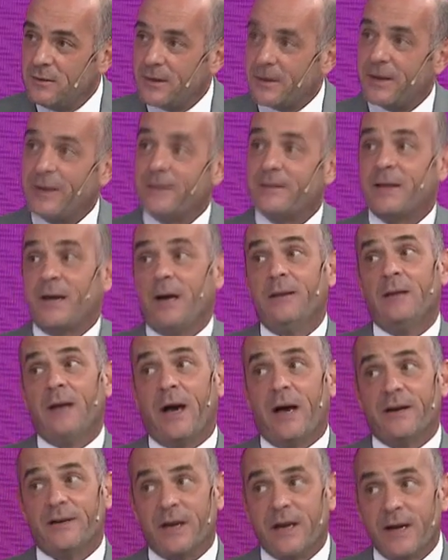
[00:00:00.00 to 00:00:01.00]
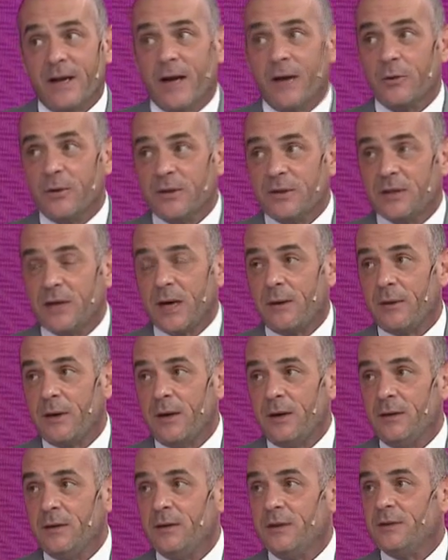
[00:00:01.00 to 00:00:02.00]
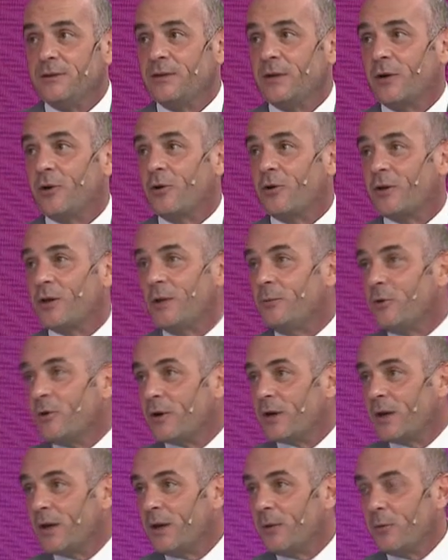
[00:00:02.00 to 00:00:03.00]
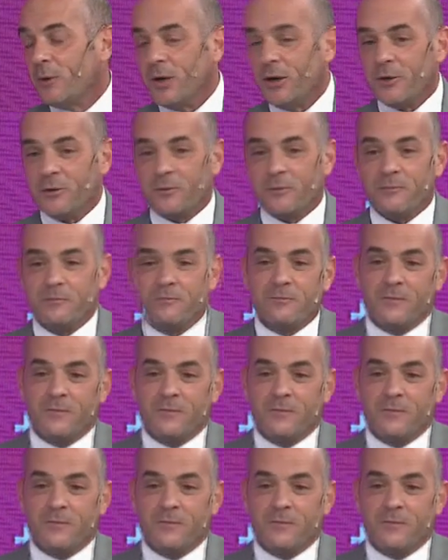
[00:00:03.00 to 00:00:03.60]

Que tan arraigado estaba, recordemos que, bueno,